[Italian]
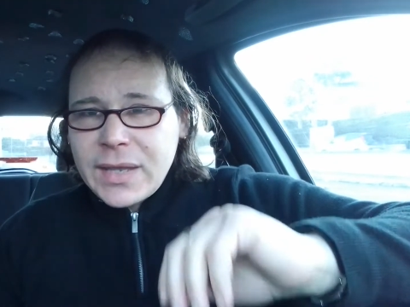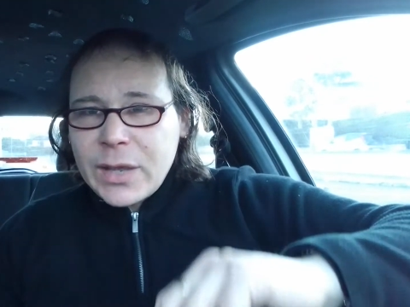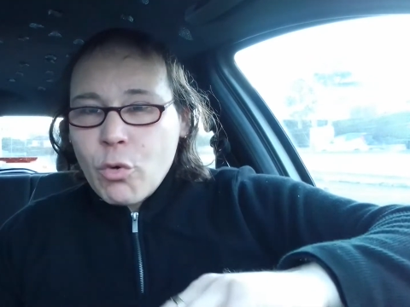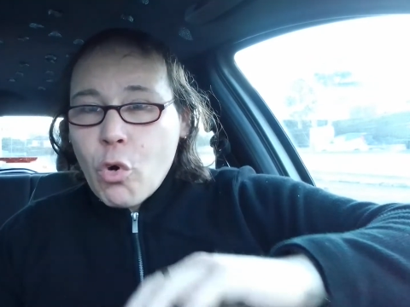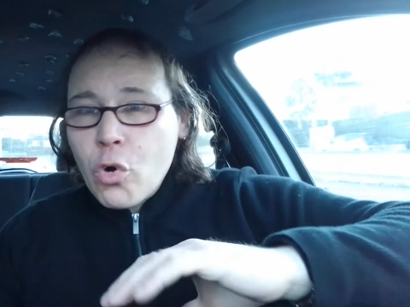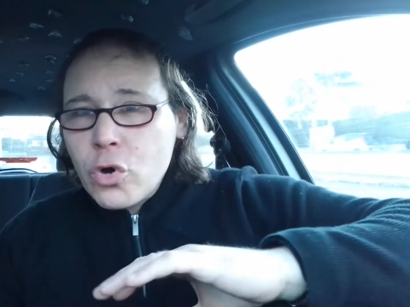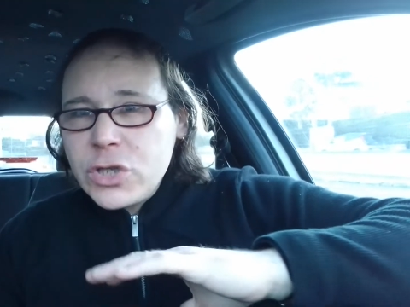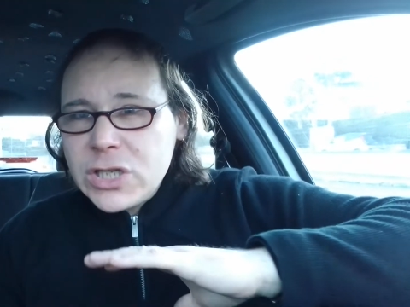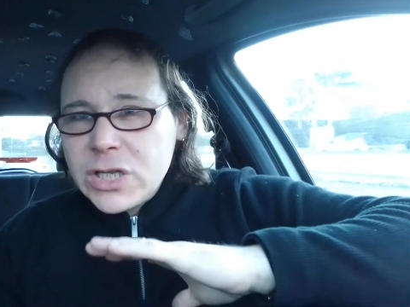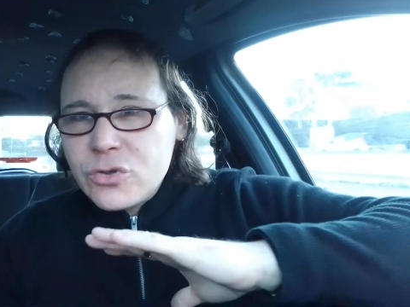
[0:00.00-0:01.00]
che
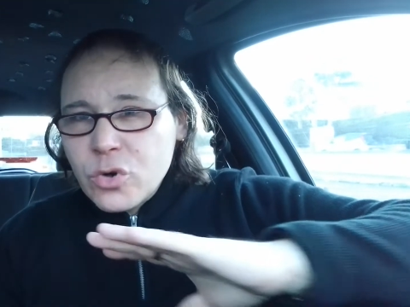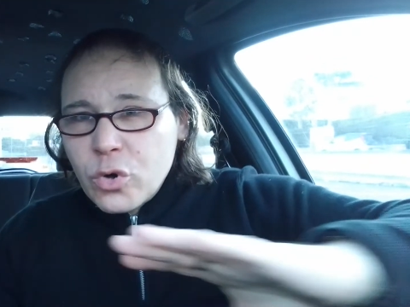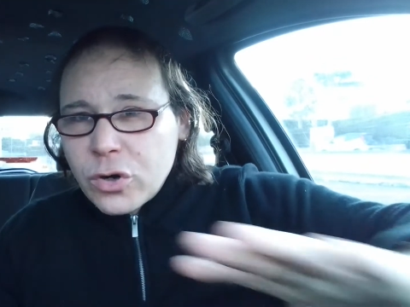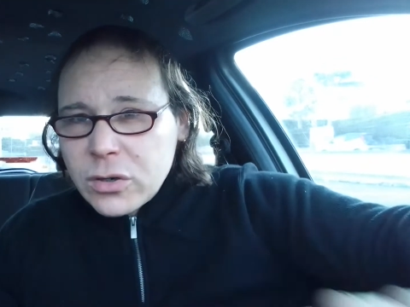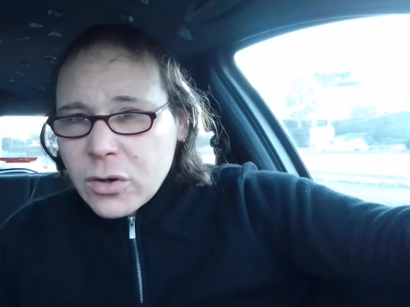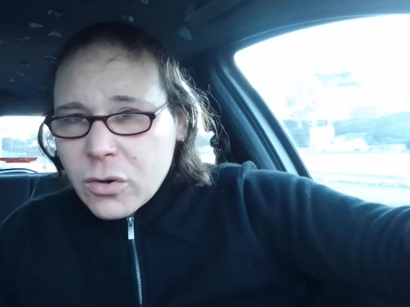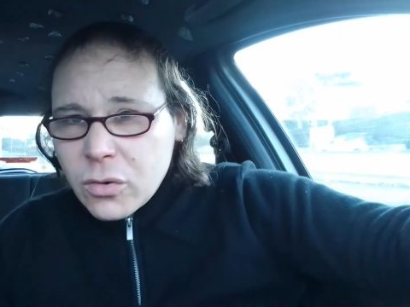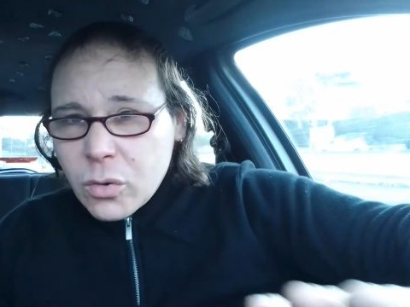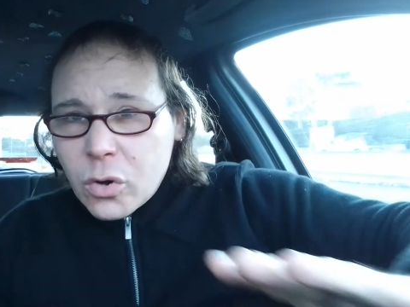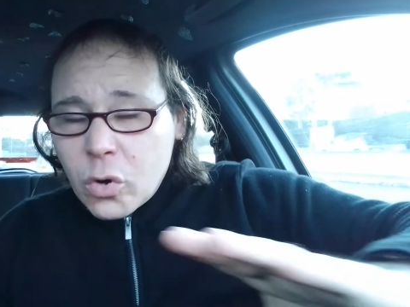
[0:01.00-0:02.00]
ogni
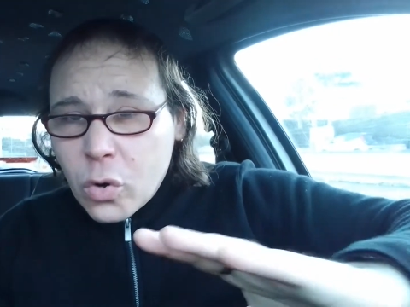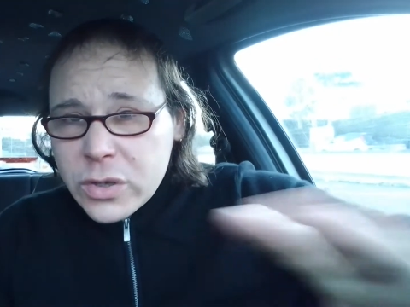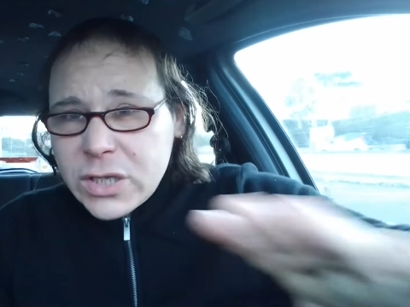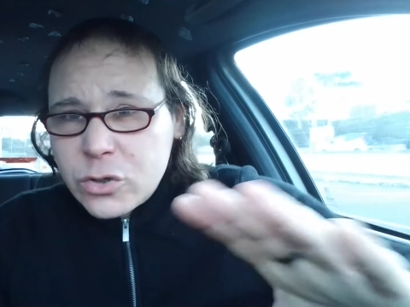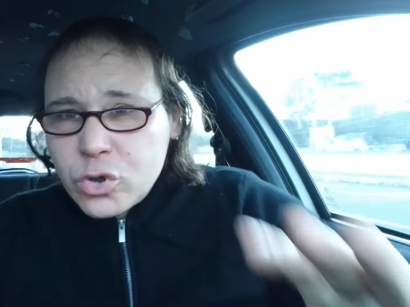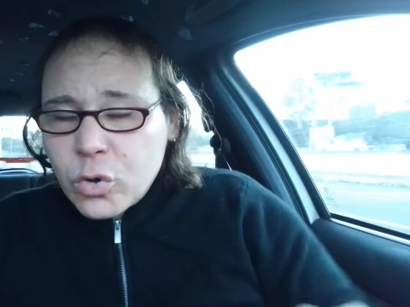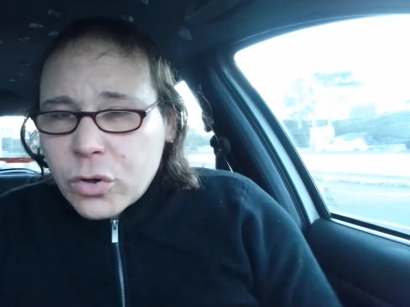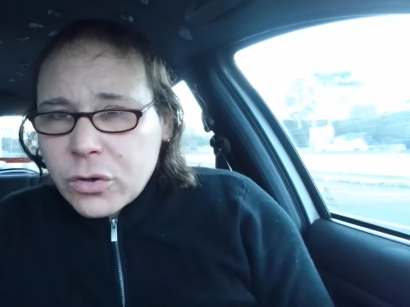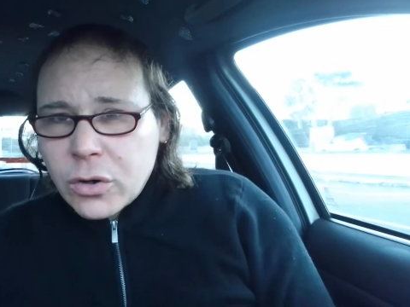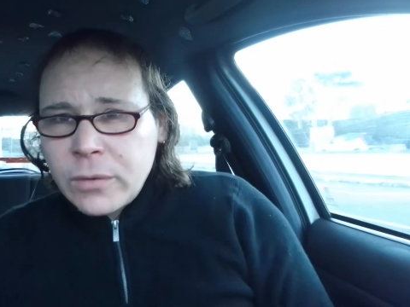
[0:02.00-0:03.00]
giorno, ogni
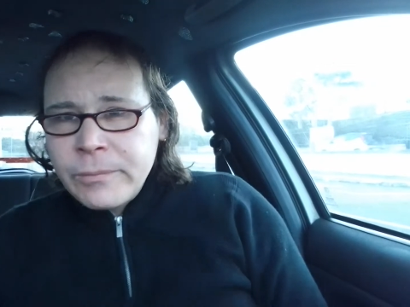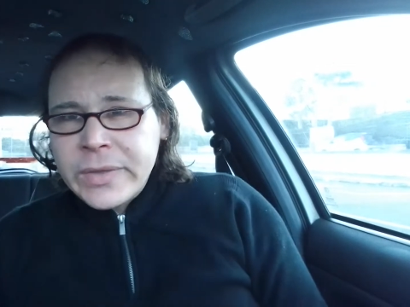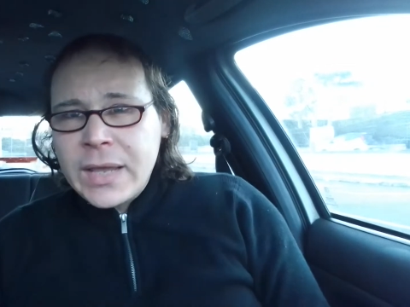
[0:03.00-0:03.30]
giorno,